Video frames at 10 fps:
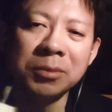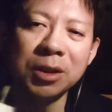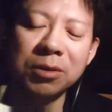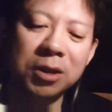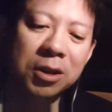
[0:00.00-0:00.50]

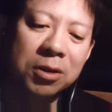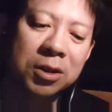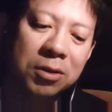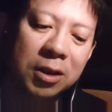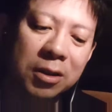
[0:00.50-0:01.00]
で、この医療
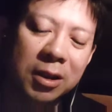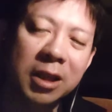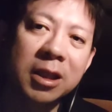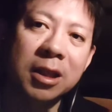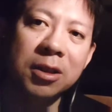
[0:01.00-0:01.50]
費その他っていうの
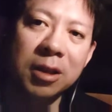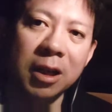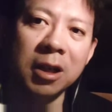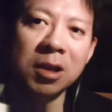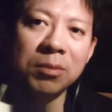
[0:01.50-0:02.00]
は何かって言った
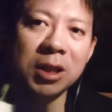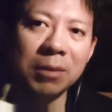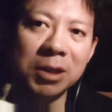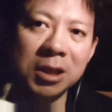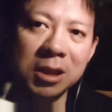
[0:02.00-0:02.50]
ら、
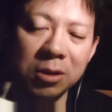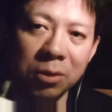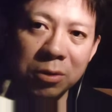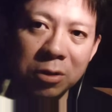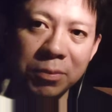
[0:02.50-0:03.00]
ビタミン C、
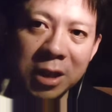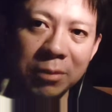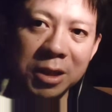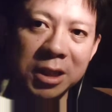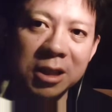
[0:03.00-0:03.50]
高濃度
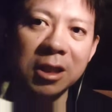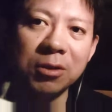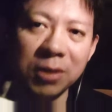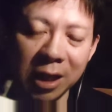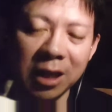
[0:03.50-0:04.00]
ビタミン C
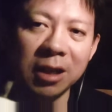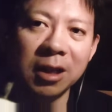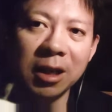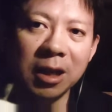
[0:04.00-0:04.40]
だとか、